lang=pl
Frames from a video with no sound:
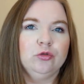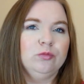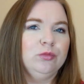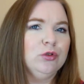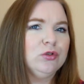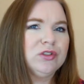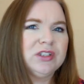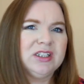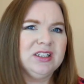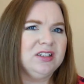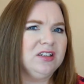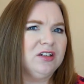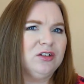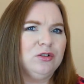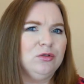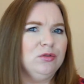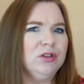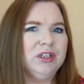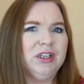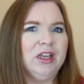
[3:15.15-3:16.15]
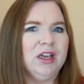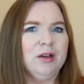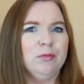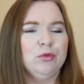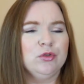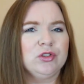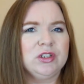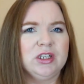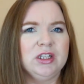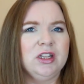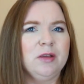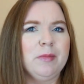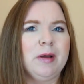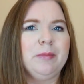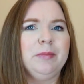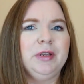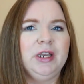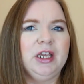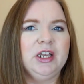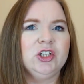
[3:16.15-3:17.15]
bluzki z reguły nie, bluzki nie
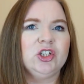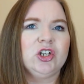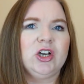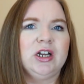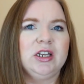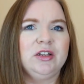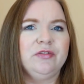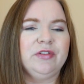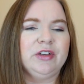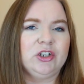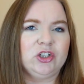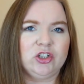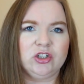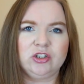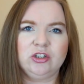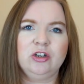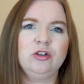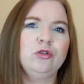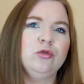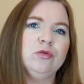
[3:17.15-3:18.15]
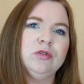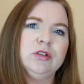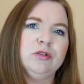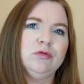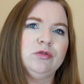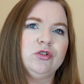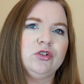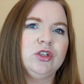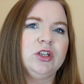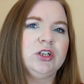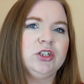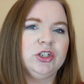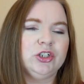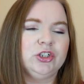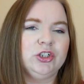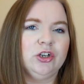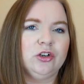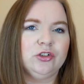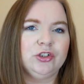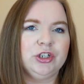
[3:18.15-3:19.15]
mam mniejszych ani większych, z reguły są to
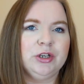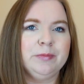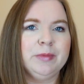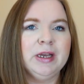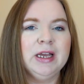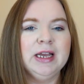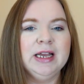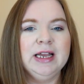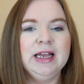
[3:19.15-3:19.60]
48,